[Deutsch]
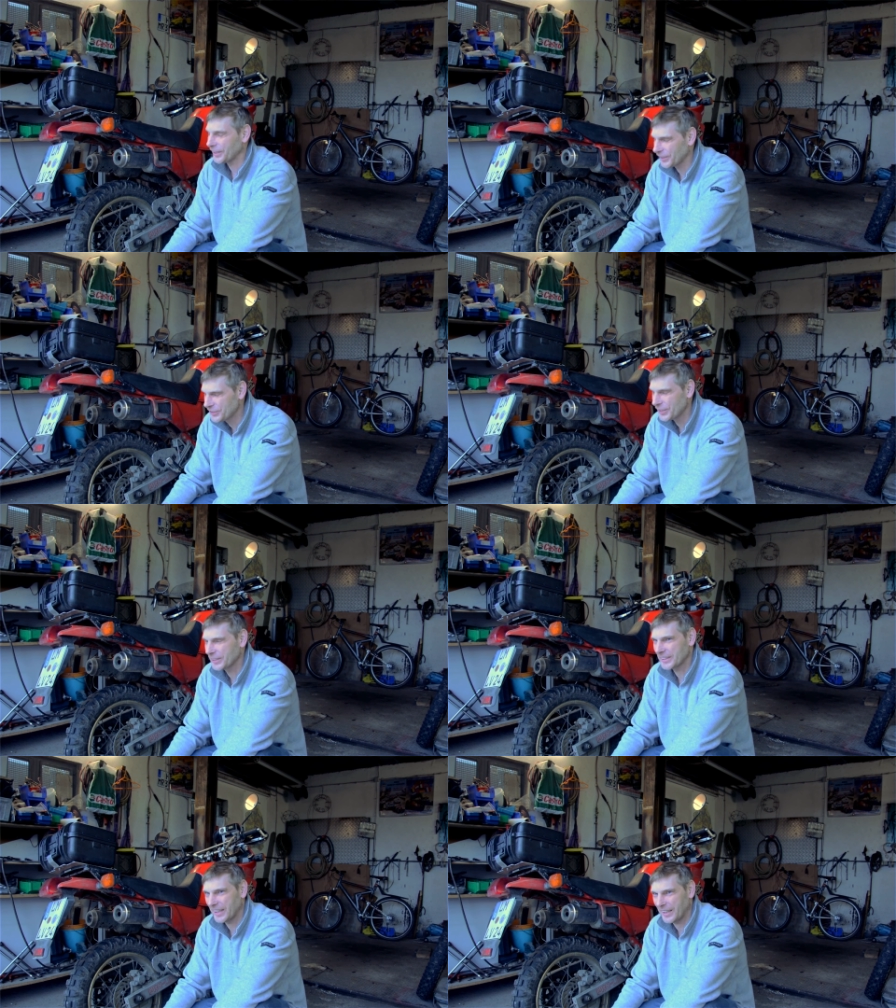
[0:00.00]
richtig
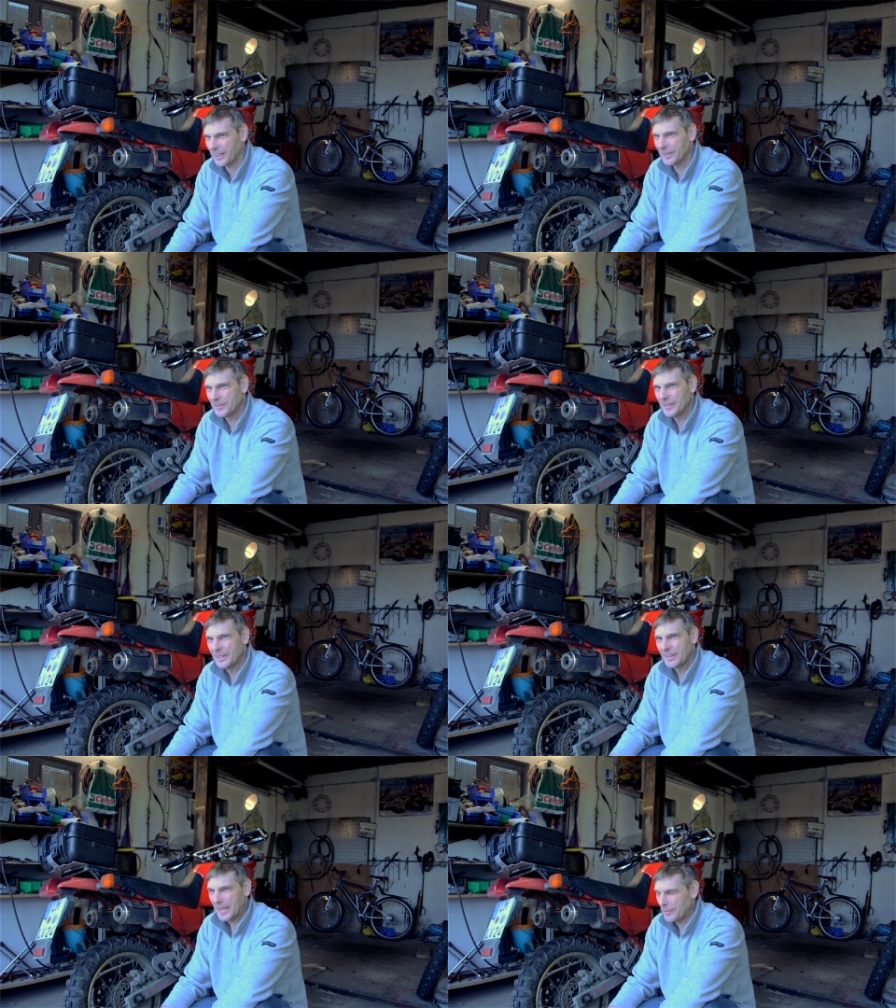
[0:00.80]
Krach.
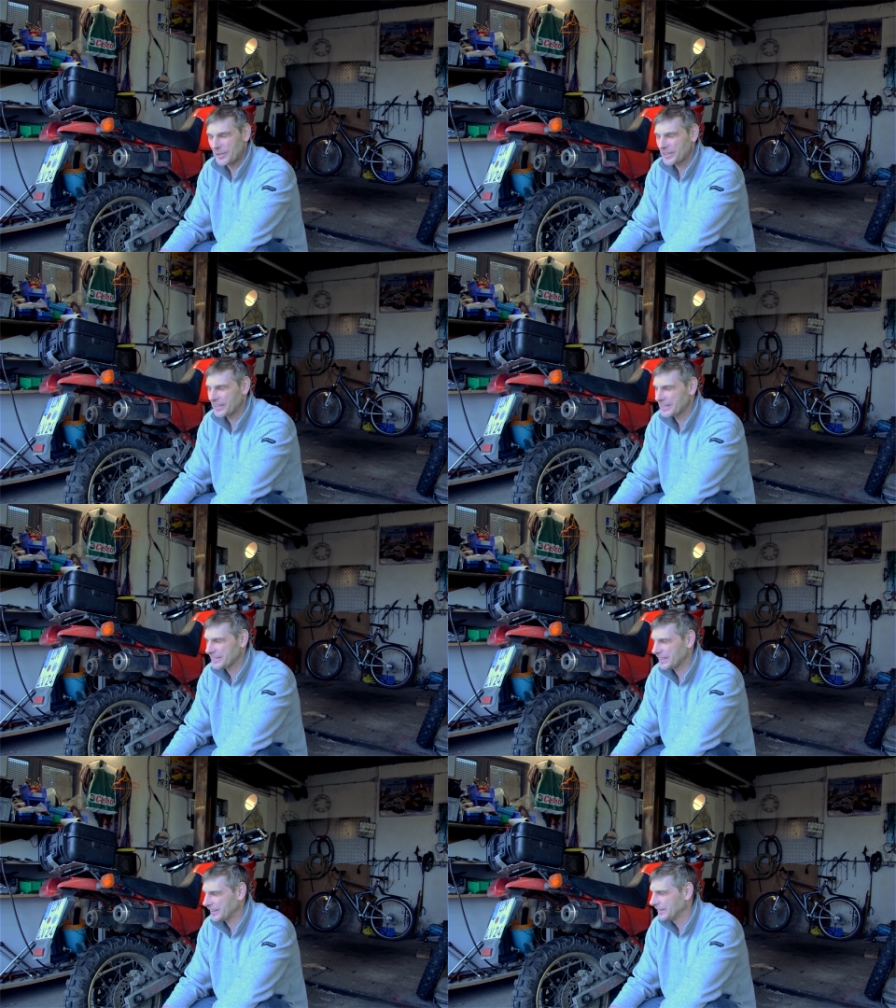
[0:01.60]
Kann man nicht anders
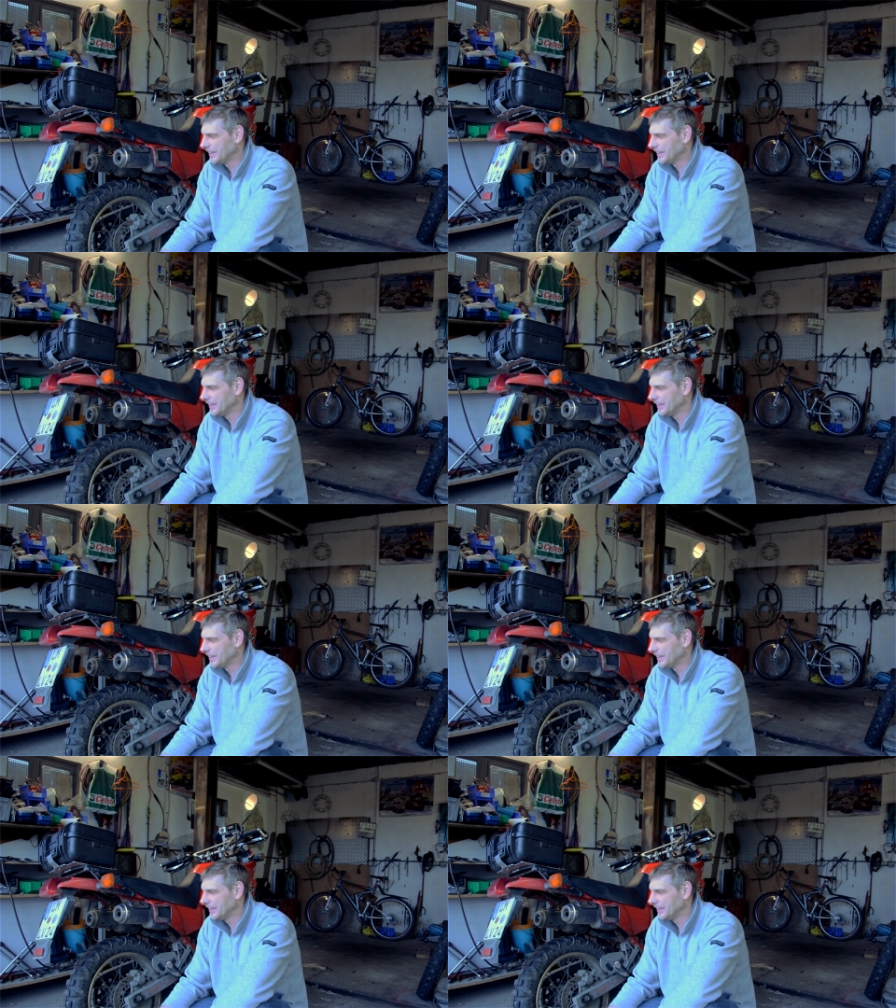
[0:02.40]
sagen.